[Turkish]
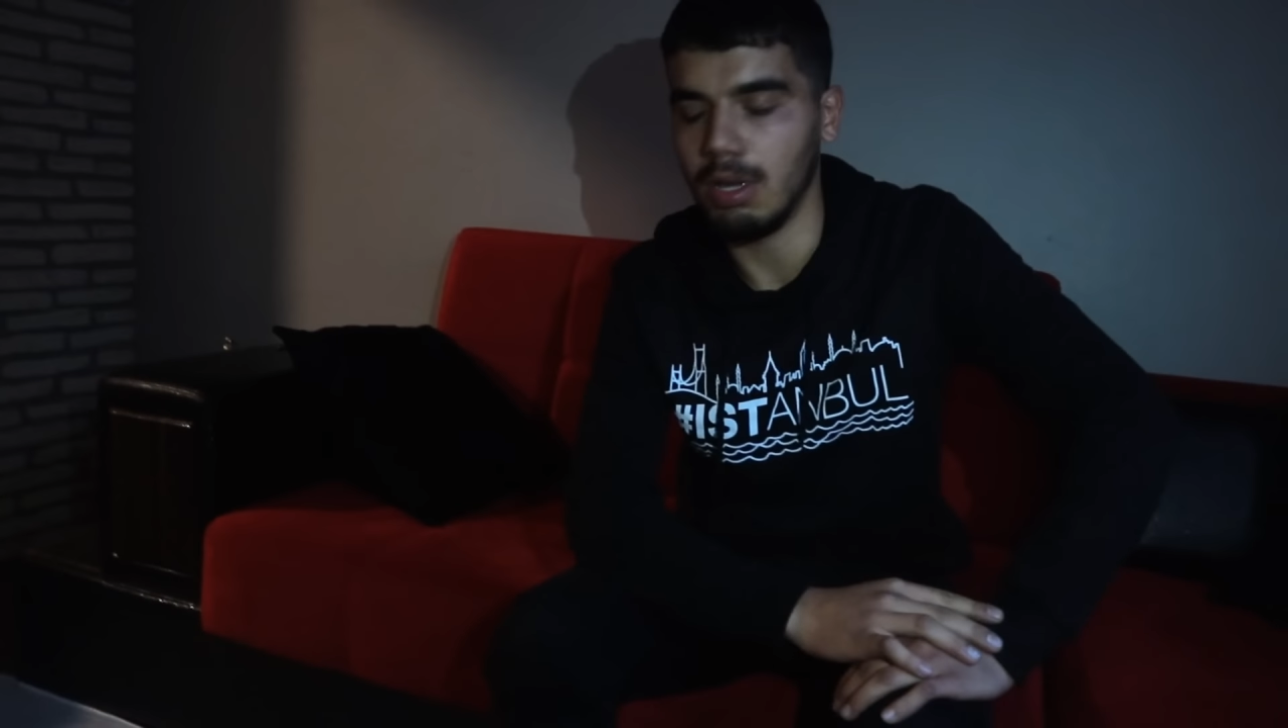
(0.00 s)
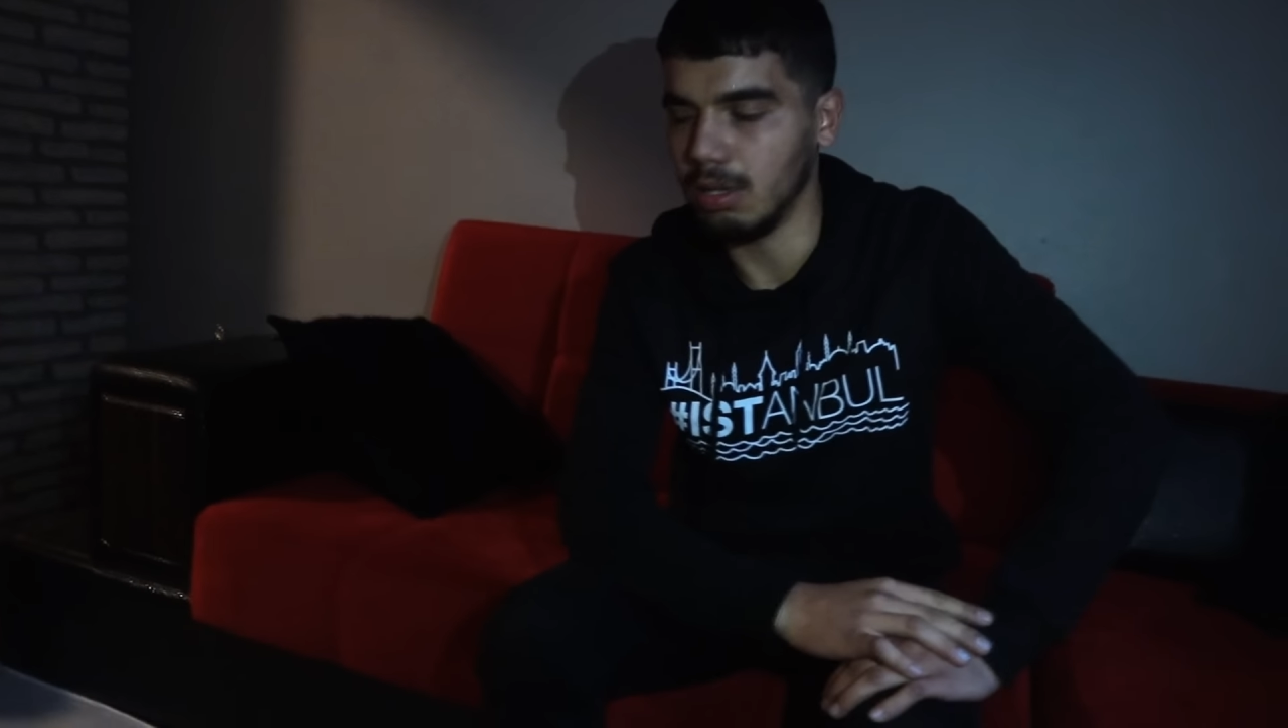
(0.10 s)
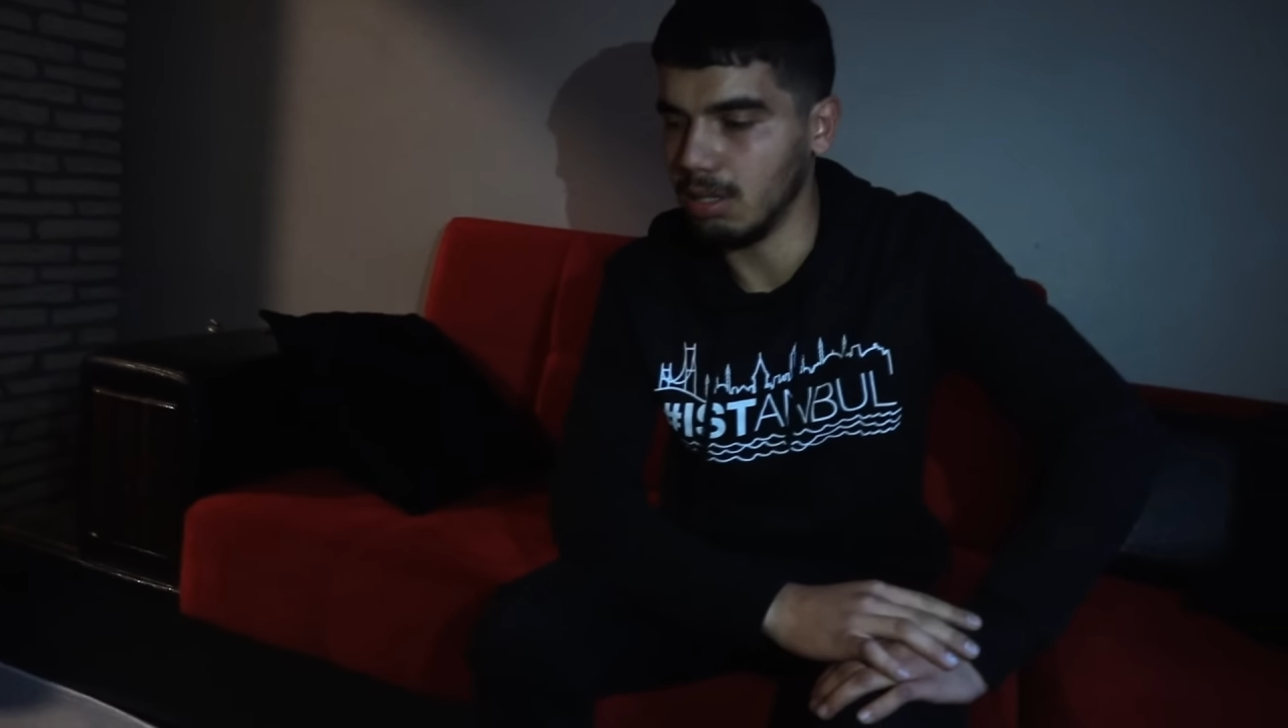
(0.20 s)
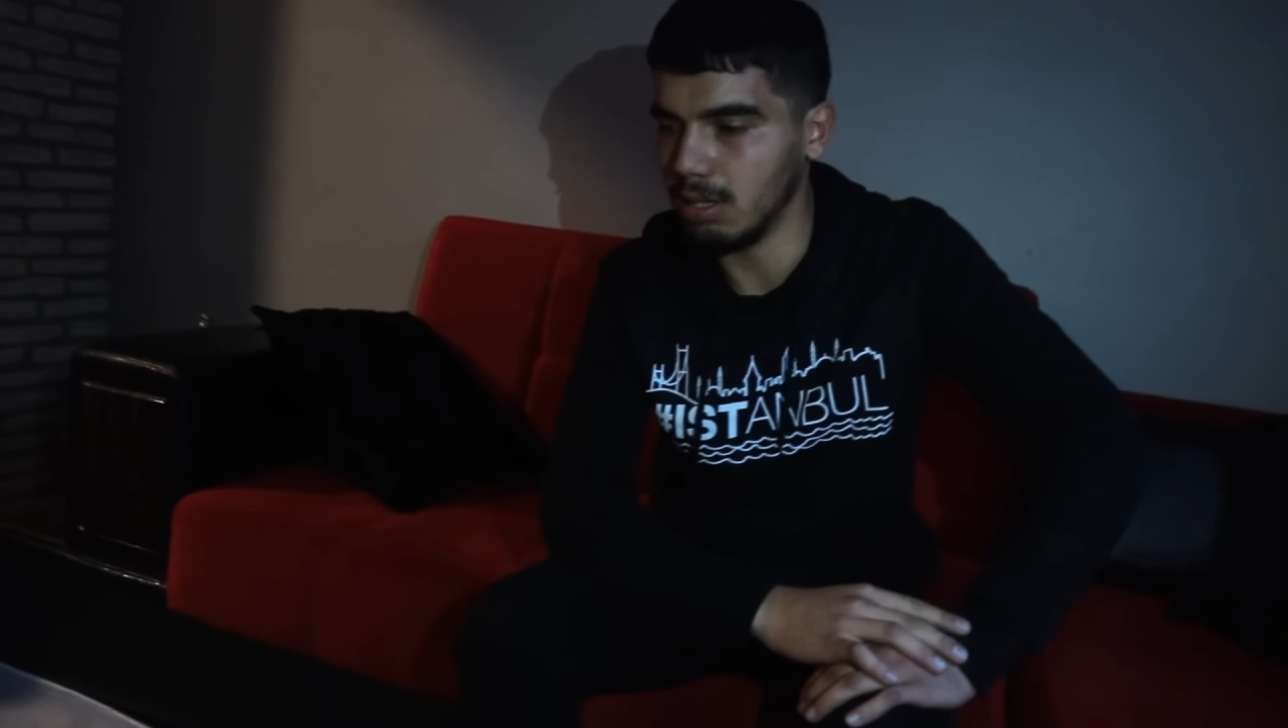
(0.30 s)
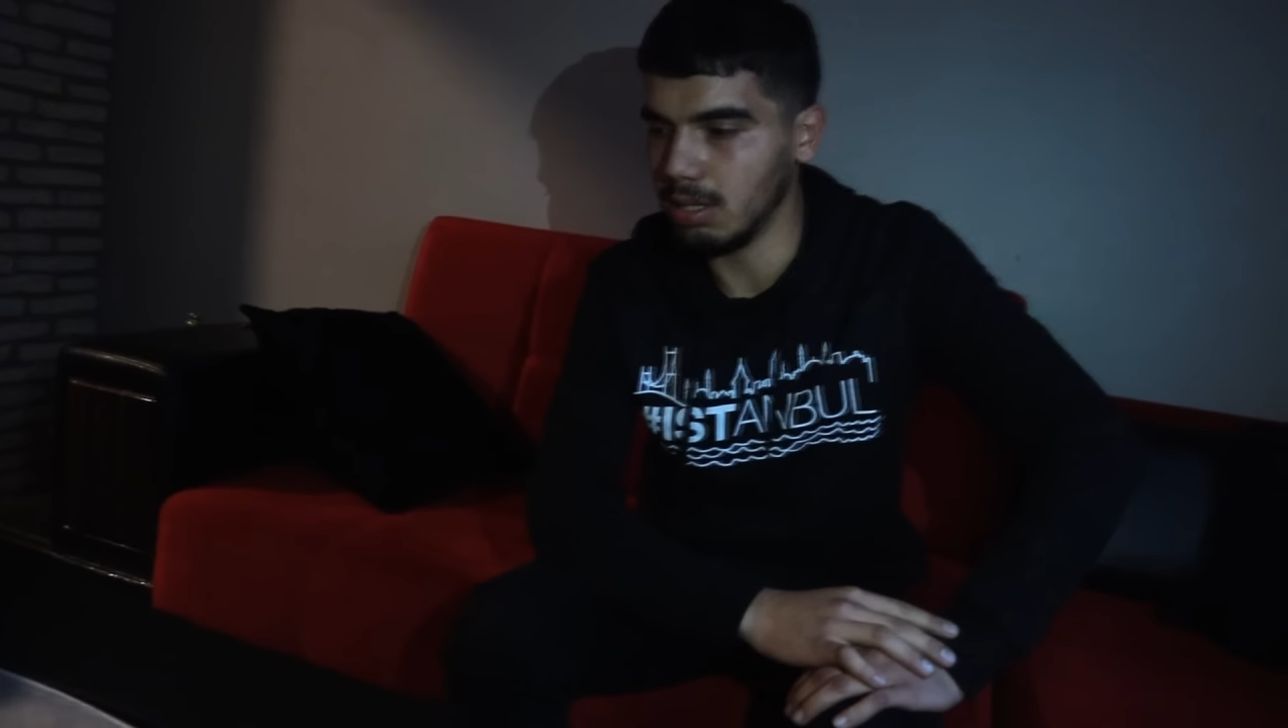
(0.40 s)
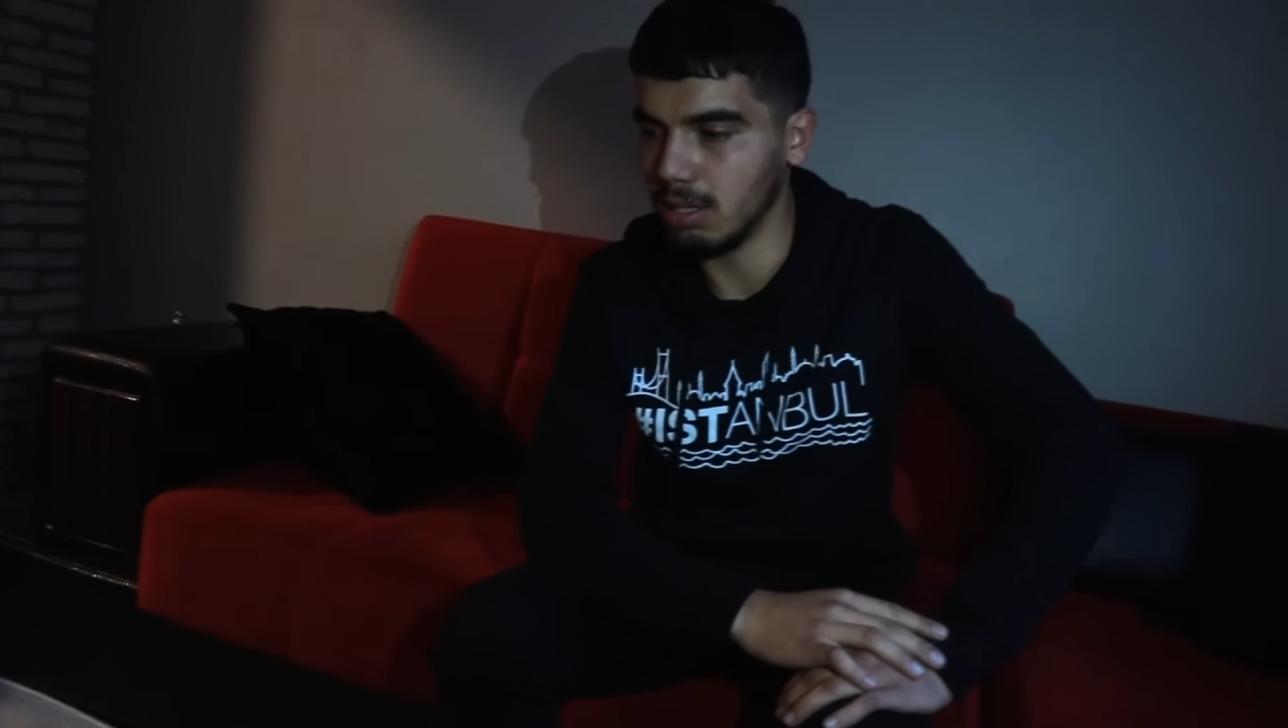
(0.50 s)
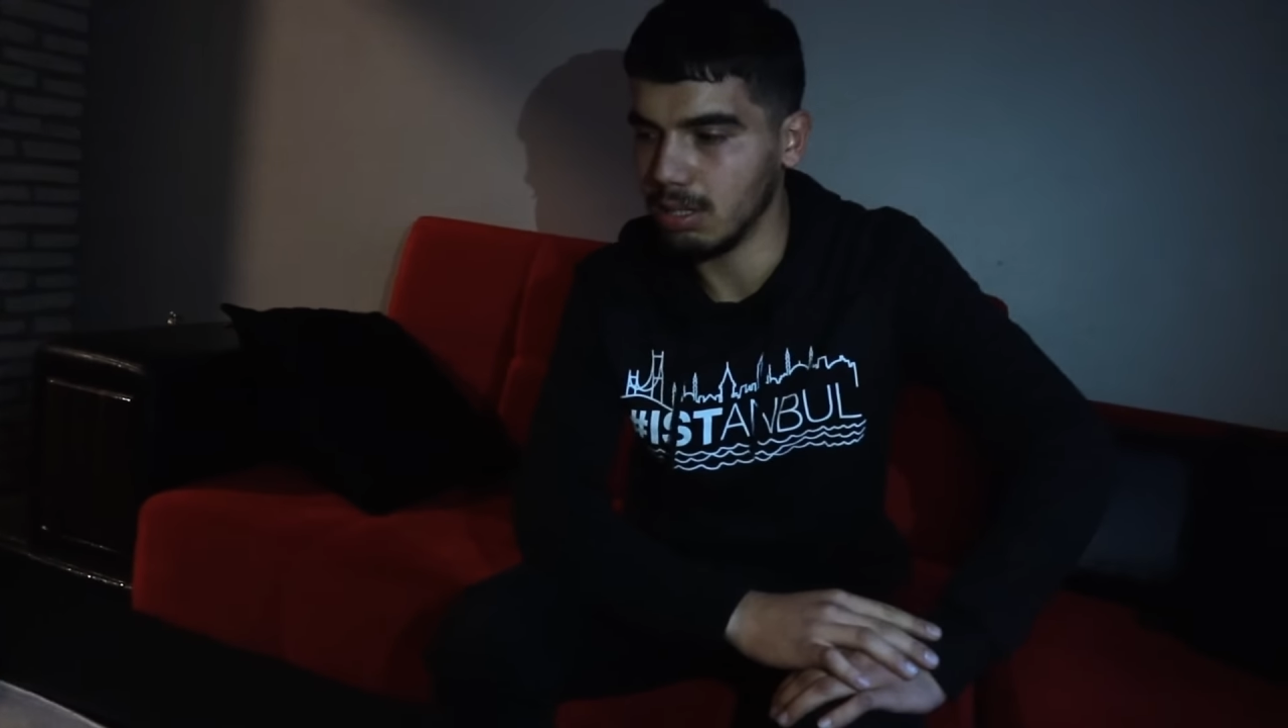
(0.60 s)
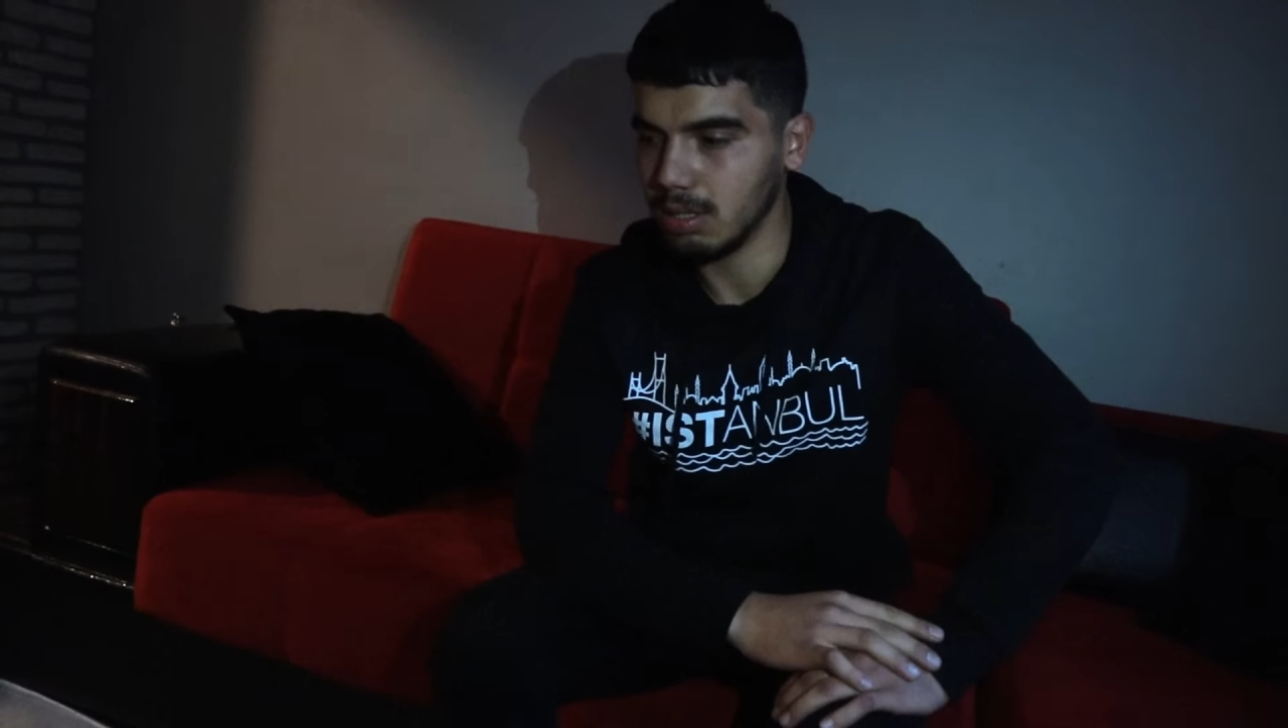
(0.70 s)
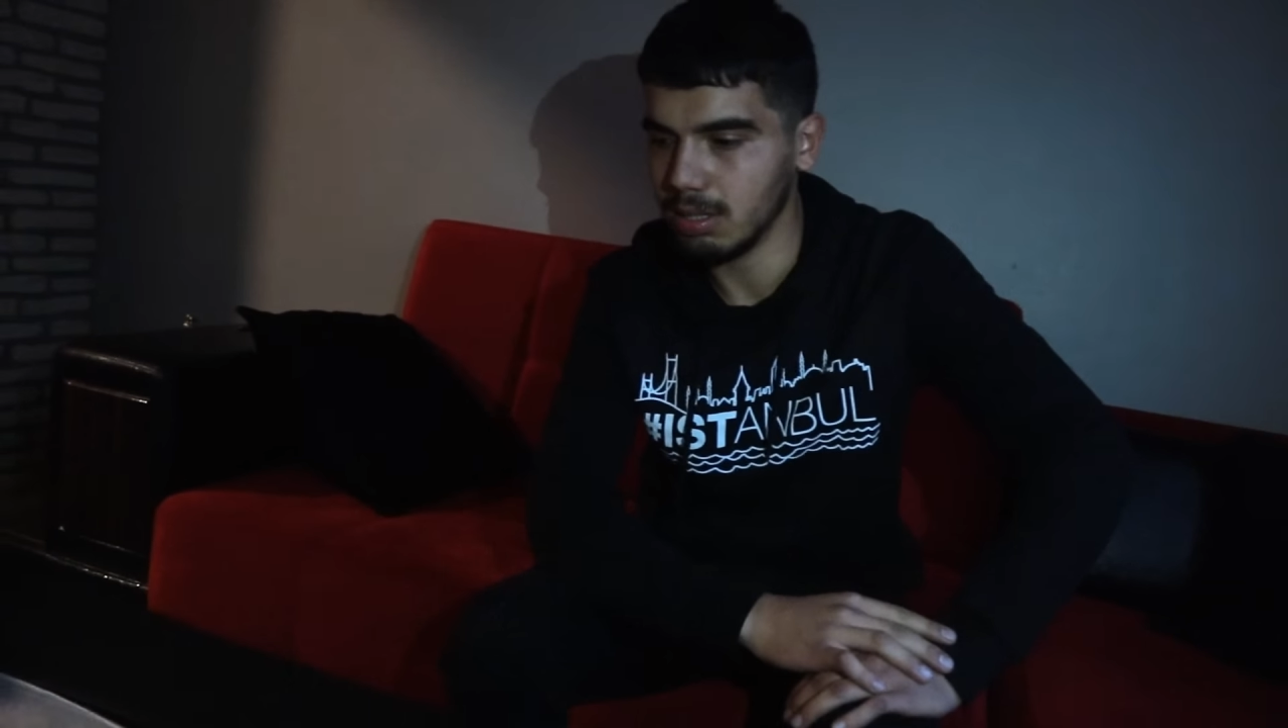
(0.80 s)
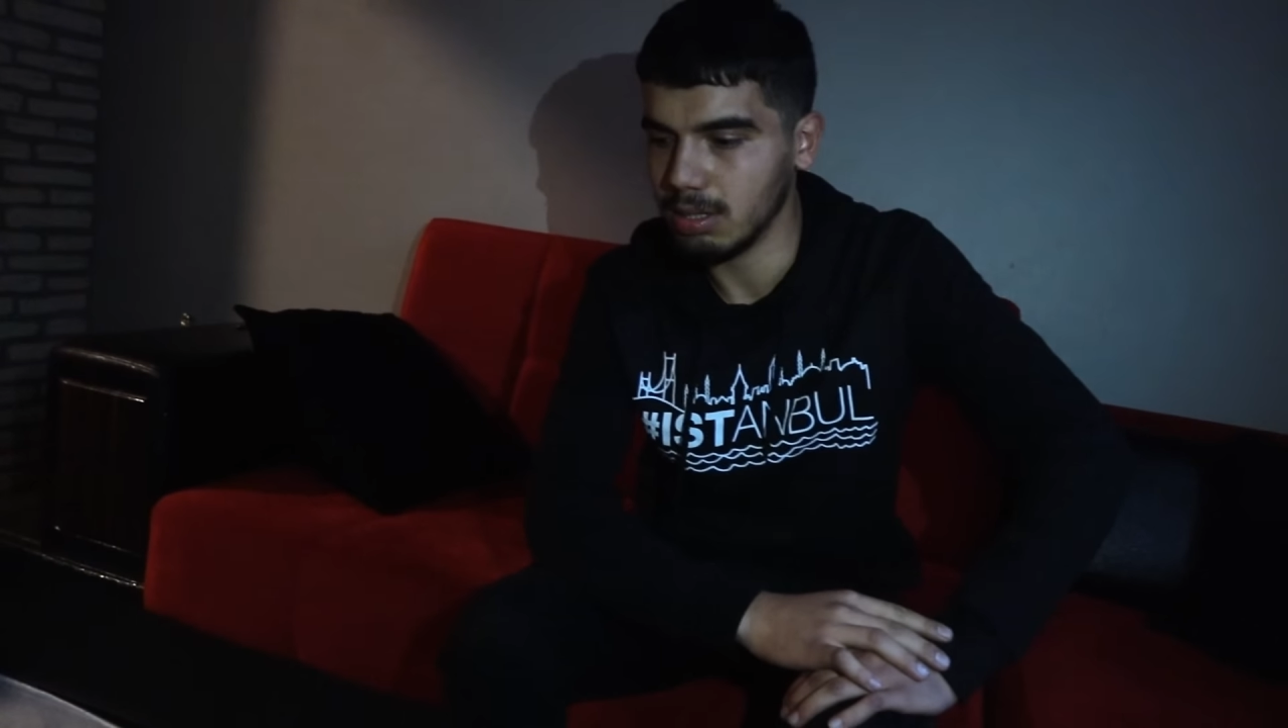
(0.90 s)
Var mısın
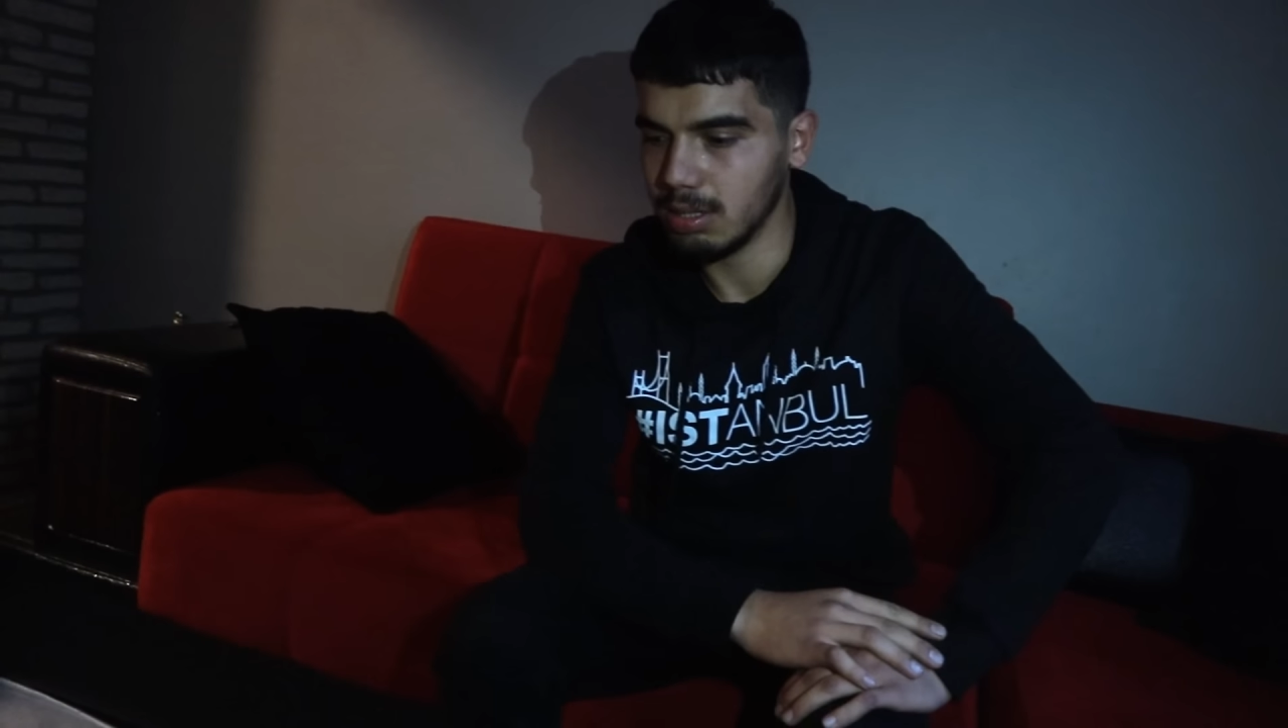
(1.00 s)
lan?